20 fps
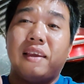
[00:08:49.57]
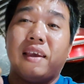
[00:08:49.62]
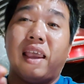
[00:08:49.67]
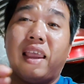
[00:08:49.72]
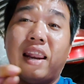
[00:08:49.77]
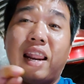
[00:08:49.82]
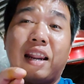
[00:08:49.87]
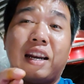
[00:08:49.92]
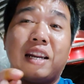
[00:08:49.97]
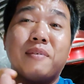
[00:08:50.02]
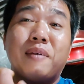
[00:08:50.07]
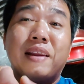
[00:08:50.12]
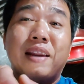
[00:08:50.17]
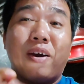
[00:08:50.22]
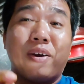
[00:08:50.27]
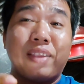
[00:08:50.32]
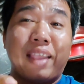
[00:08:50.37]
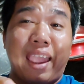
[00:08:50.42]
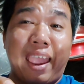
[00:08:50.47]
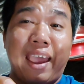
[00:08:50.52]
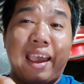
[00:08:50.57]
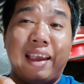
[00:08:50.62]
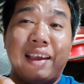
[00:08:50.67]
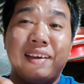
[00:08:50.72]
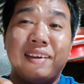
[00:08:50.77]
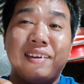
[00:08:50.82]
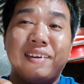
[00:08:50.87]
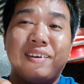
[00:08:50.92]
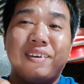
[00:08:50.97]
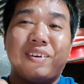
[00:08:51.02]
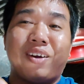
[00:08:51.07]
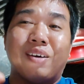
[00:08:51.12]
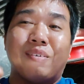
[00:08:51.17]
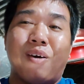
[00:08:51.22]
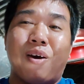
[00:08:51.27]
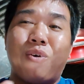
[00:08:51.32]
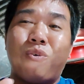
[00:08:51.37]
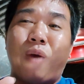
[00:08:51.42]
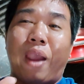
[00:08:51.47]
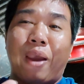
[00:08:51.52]
thì là nó bị nổi nhẹ còn
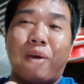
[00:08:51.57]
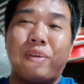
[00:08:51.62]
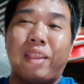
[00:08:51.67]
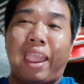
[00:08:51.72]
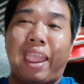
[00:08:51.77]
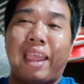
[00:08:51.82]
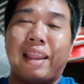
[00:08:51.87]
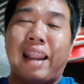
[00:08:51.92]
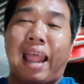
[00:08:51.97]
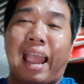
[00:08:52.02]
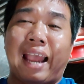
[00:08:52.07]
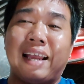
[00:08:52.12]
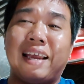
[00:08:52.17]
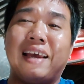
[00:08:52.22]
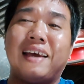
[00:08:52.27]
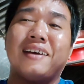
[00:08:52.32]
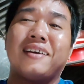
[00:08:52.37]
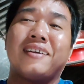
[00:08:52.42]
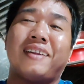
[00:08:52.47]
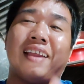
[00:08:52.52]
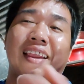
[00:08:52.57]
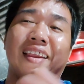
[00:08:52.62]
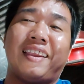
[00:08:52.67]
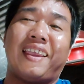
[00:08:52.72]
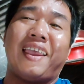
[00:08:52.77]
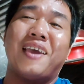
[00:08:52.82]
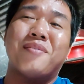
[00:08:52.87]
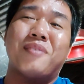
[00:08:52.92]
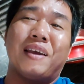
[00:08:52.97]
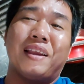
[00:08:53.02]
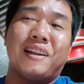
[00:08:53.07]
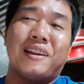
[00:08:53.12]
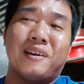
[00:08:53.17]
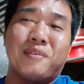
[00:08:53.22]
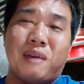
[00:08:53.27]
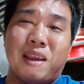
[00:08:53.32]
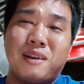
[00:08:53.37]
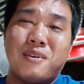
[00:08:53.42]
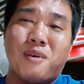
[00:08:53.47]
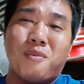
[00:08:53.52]
mỏ quẹo nhẹ nặng á thì kia bị là
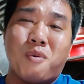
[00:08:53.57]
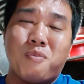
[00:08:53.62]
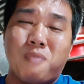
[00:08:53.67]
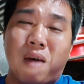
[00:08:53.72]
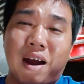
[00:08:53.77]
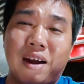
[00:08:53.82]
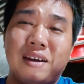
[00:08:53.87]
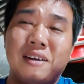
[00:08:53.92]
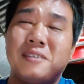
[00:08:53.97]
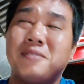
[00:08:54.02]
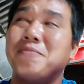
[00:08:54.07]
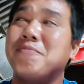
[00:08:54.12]
bị nồng một bự